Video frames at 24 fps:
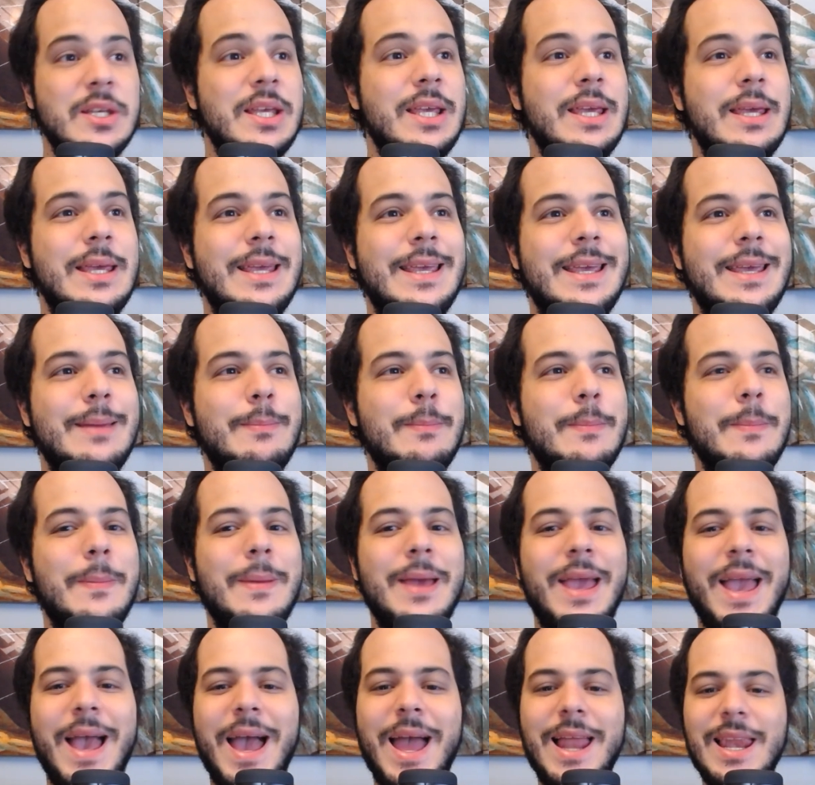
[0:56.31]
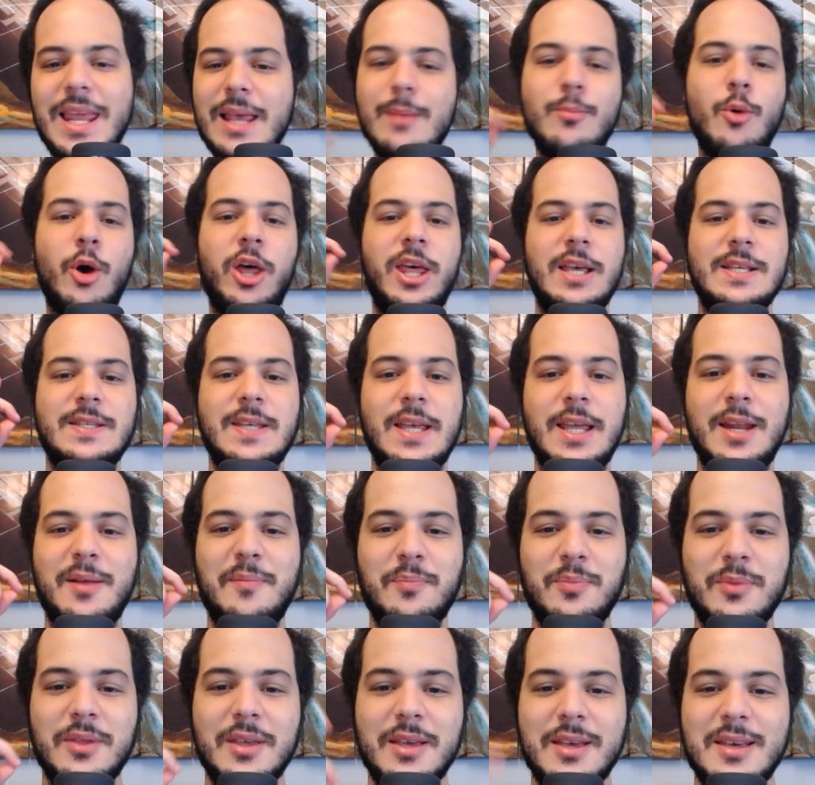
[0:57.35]
y me animo a decir,
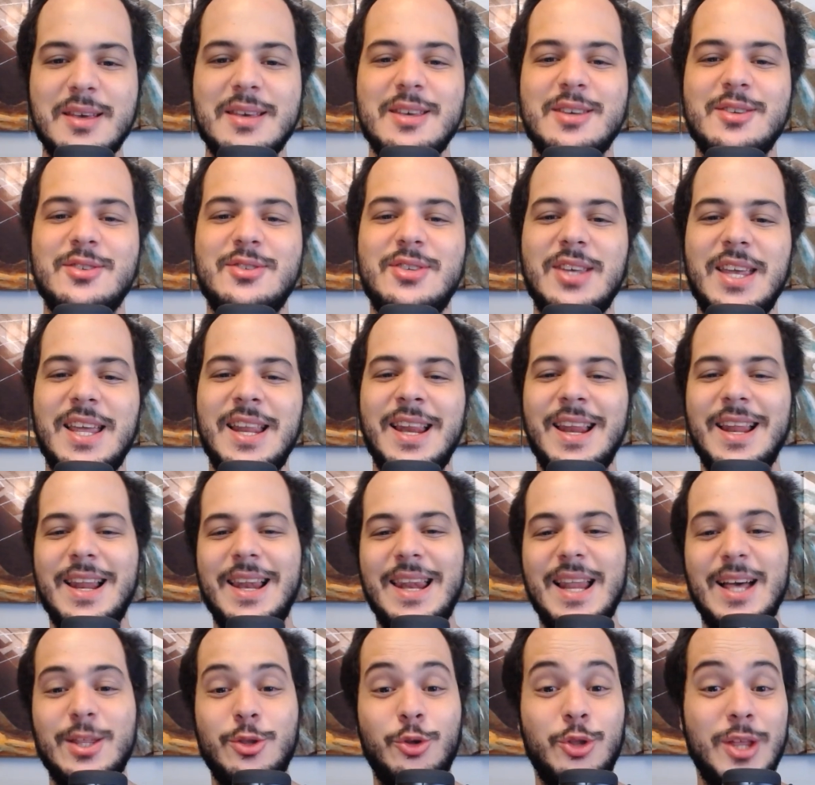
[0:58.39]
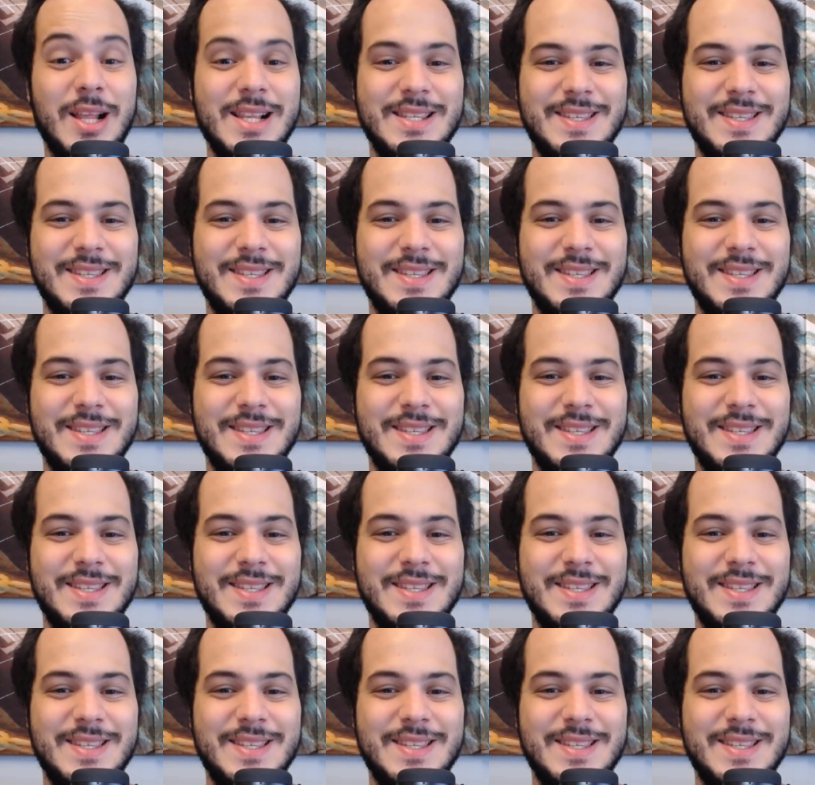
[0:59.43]
sin la total